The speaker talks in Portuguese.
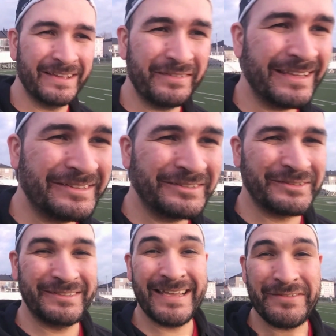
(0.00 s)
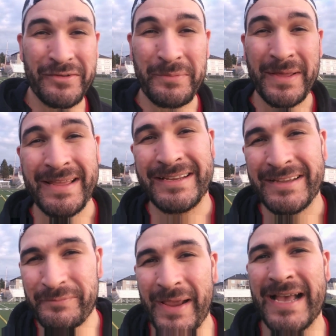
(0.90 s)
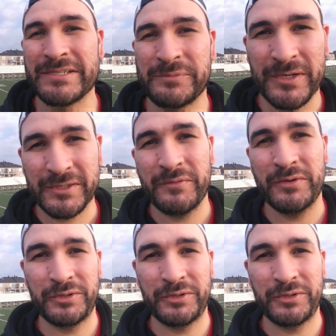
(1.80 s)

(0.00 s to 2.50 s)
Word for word: Na verdade, eu trouxe ela foi para pegar as bolas que eu vou